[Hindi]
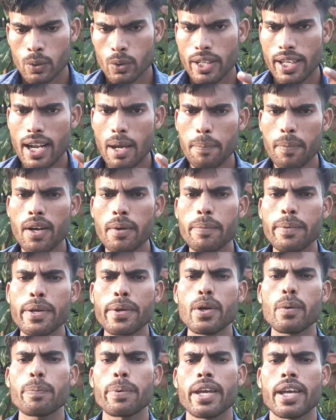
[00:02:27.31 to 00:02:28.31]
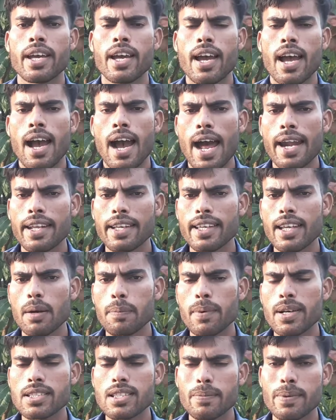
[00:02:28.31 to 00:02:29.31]
तो अगर आपका वीडियो पे आने की
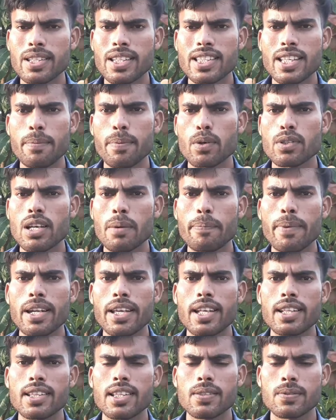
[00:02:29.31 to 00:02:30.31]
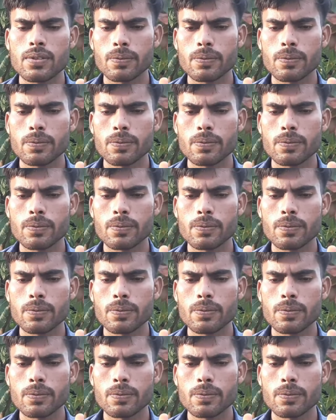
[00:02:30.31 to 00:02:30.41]
आपका समझ लीजिए फॉर एग्जाम्पल कि